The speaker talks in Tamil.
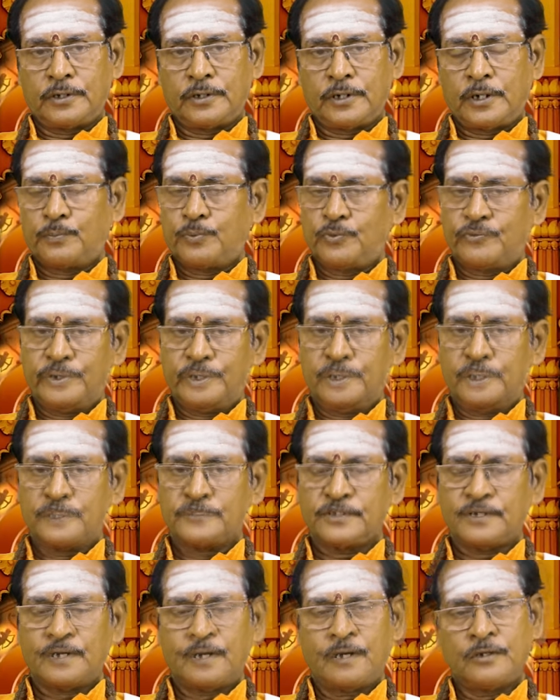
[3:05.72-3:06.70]
நட்பு வீடு தான்
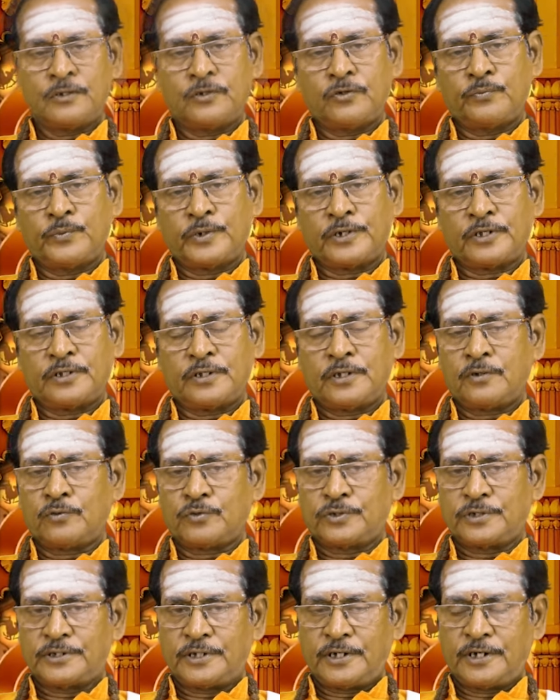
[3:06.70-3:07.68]
ராகு மட்டும்தான்
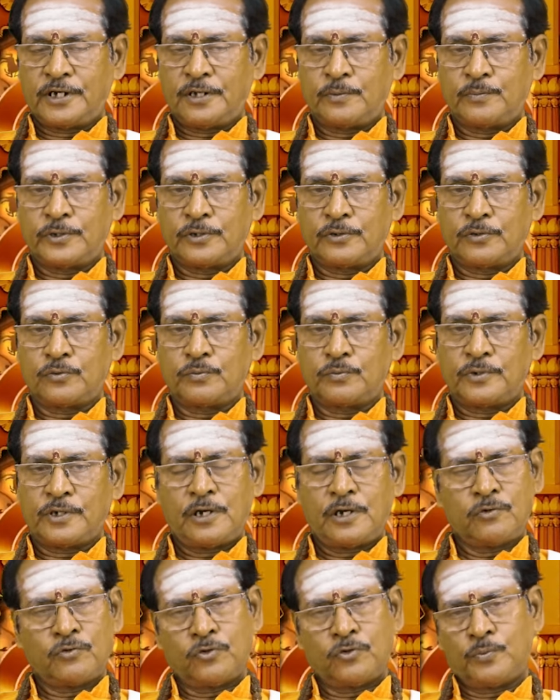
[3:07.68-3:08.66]
கொஞ்சம் சரியில்லாமல் இருக்கும்
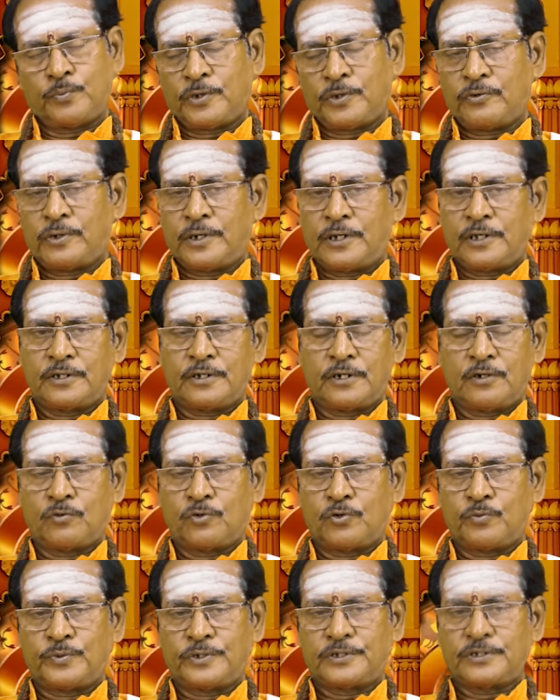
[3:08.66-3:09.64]
ராகு கூட பரவாயில்ல அதனால
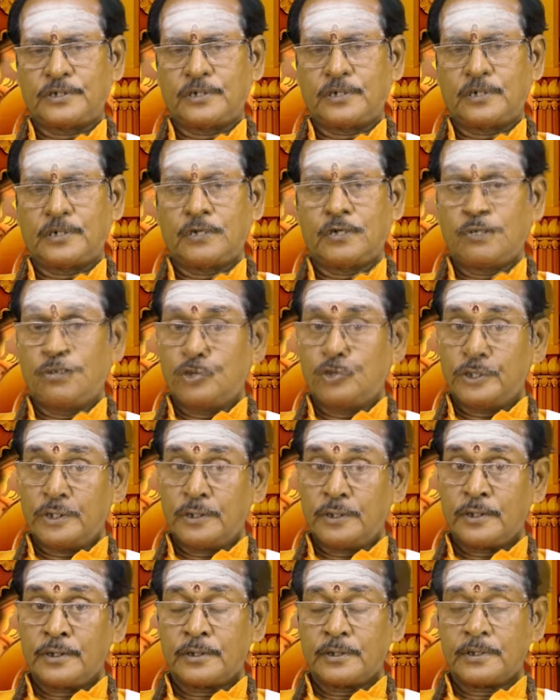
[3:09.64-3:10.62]
ஒன்றும் பிரச்சனை இல்லை
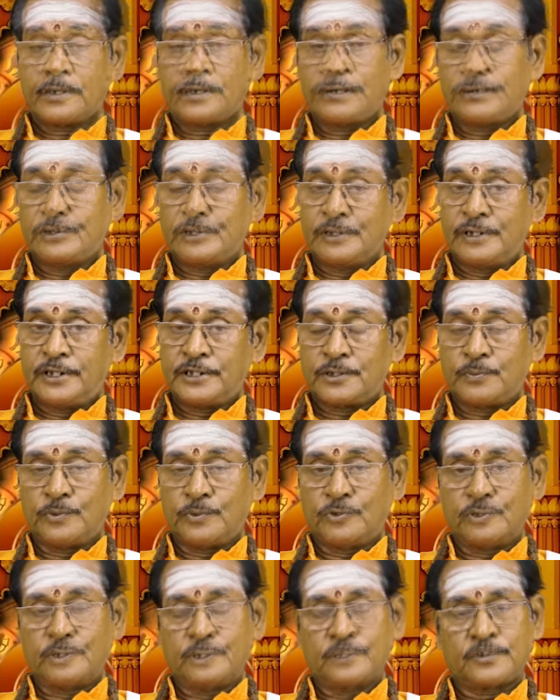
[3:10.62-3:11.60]
புதன் அங்கே வந்து
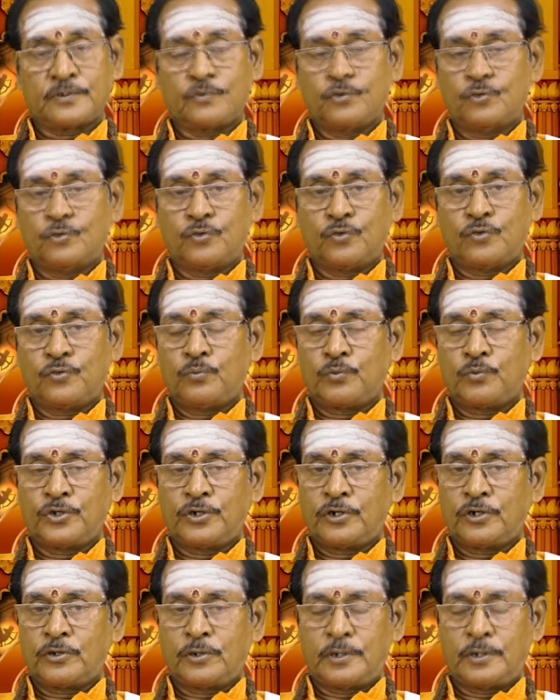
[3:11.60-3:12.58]
நீசமாகிறார் குருவுக்கும்
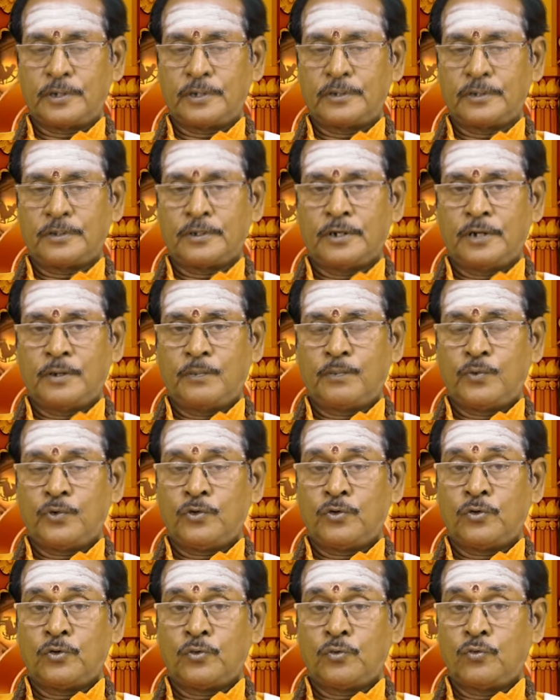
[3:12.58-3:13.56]
புதனுக்கும் ஆகாது
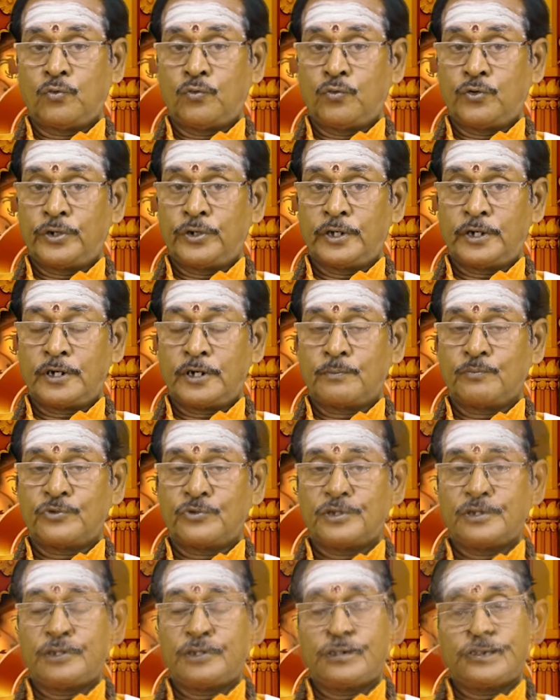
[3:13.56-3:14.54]
அப்போது ஒரு கிரகம்
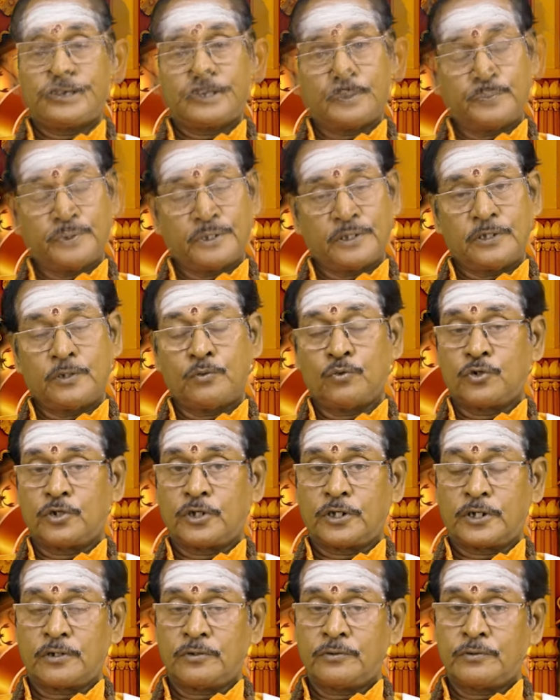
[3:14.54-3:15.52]
வந்து உச்சம் பெறுது ஒரு
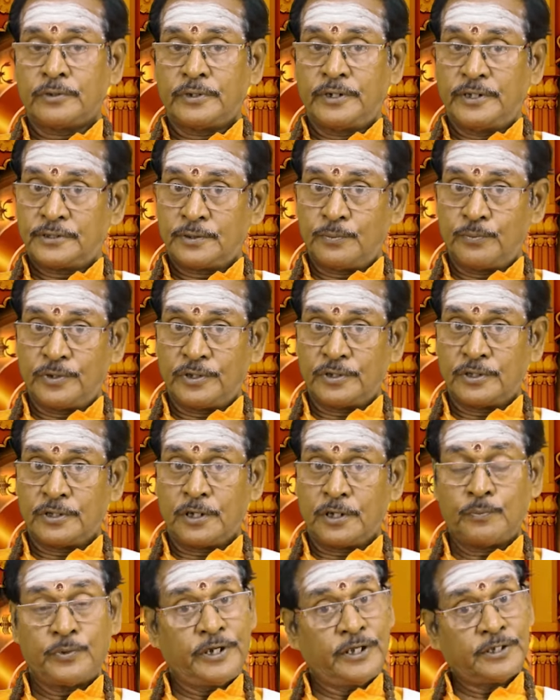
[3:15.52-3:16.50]
கிரகம் நீசம் பெறுது
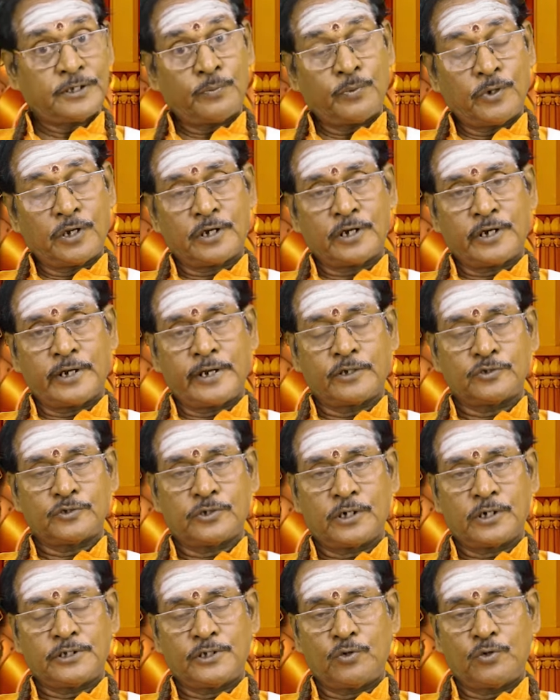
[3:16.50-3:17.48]
அப்போ நீசபங்க
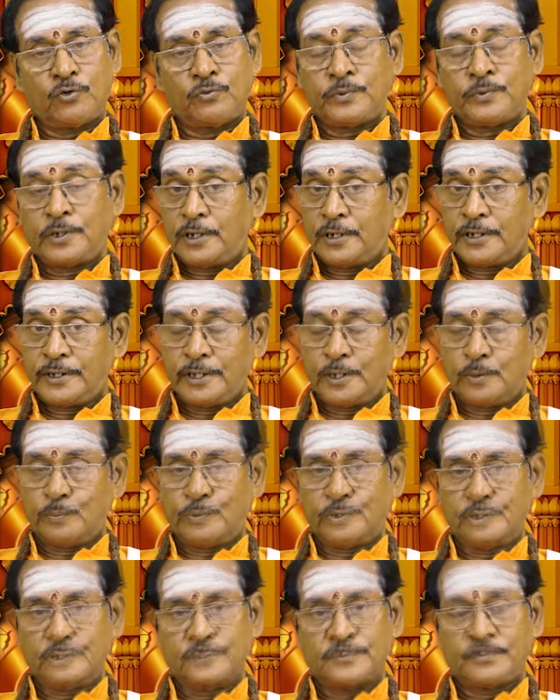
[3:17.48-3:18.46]
ராஜயோகம் அங்கே
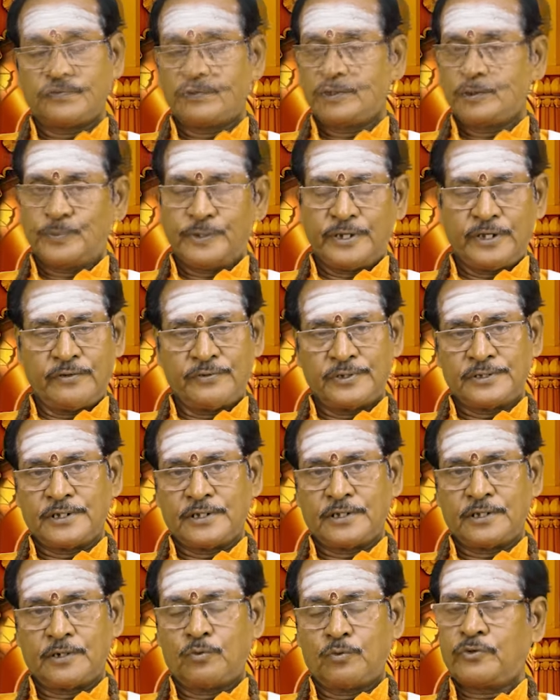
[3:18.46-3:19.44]
ஏற்படுது இது வந்து பெரிய
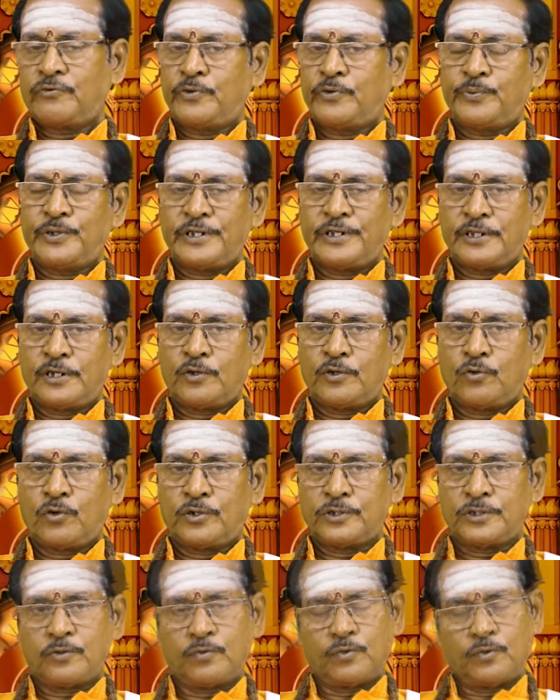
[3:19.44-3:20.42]
விஷயம் தான் ஒரு விபரீத
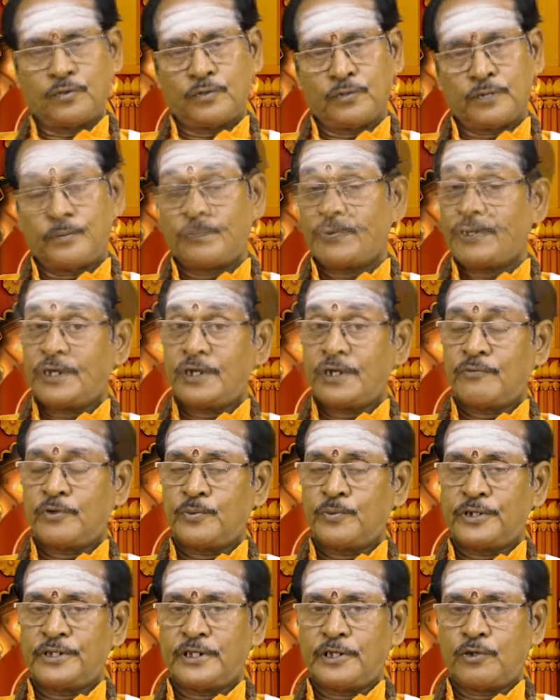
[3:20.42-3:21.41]
யோகத்தை கொடுக்கும் அப்படி என்ன
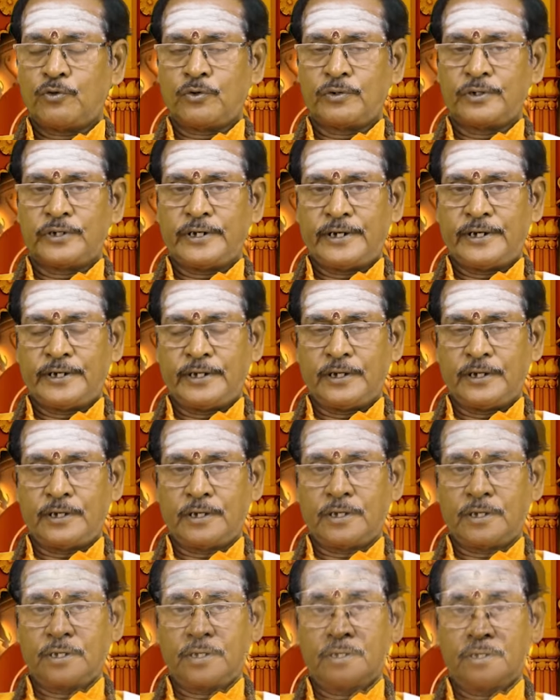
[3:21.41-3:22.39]
விபரீத யோகம்னு
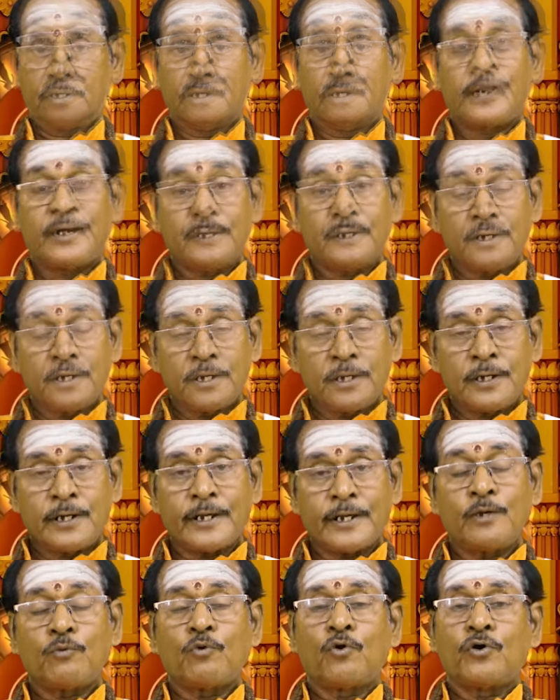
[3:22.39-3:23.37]
கேட்டிங்கனாக்கா பெண்கள்
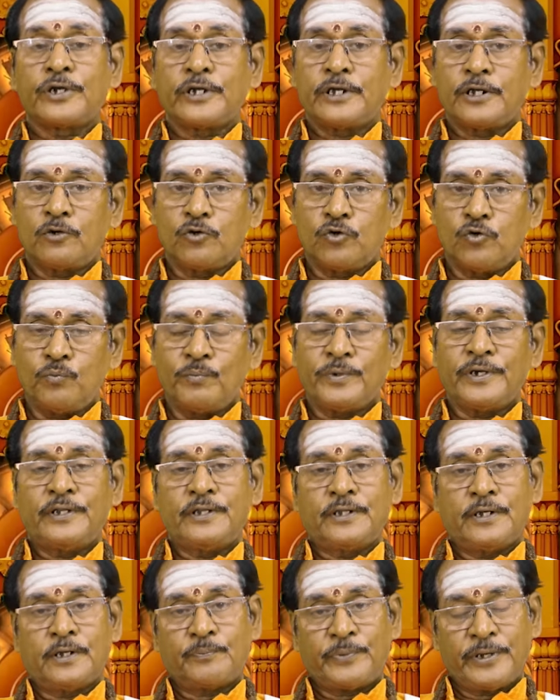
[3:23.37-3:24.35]
கை ஓங்கி இருக்கும்
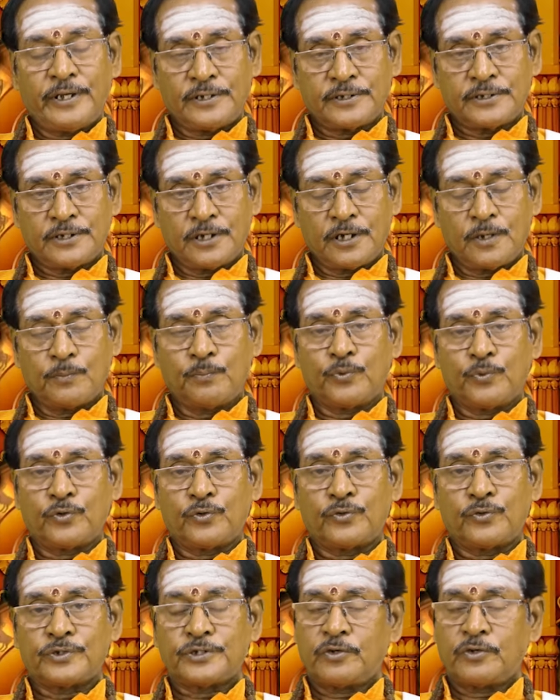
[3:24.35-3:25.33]
இந்த பயிற்சிக்கு
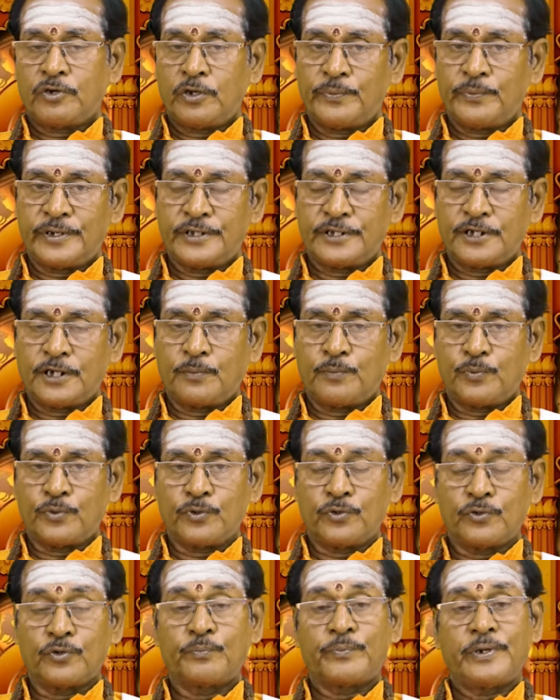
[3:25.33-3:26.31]
அப்புறம் செவ்வாய் பயிற்சிக்கு
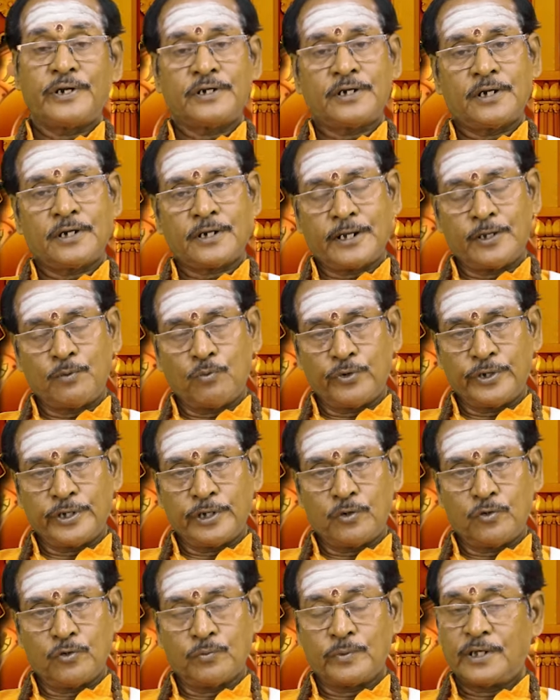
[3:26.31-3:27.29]
அப்புறம் பெண்கள் கை ஓங்கி
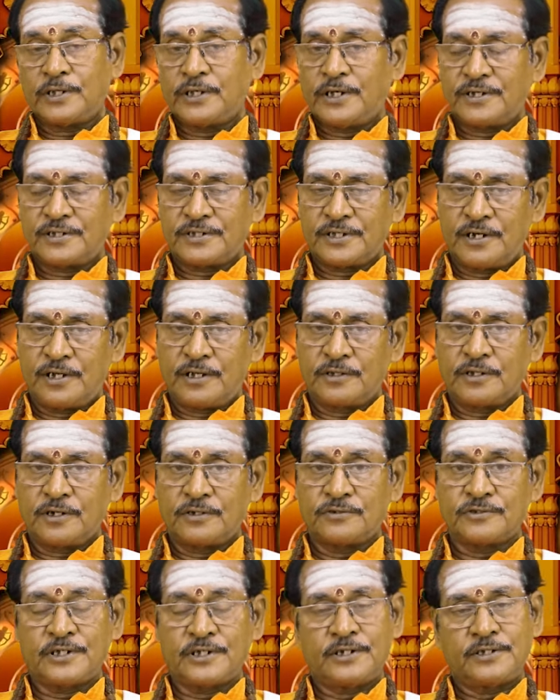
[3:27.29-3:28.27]
இருக்கும் அது அரசியலாக
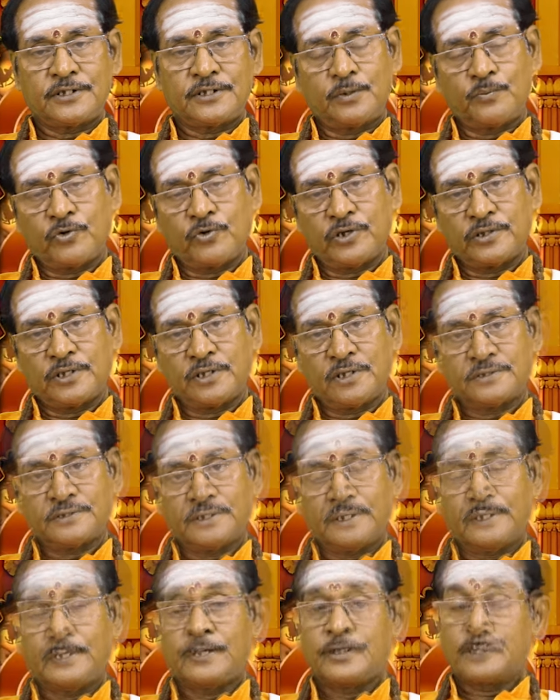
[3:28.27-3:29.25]
இருந்தாலும் சரி சினிமாவாக இருந்தாலும்
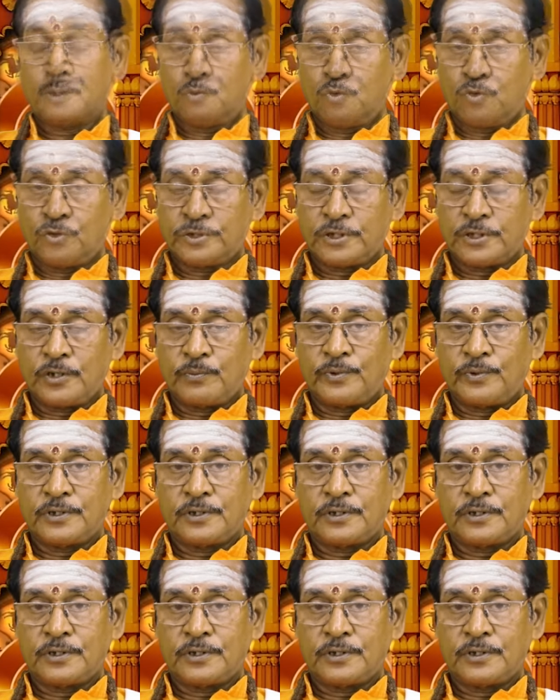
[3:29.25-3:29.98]
சரி சமூகத்தில்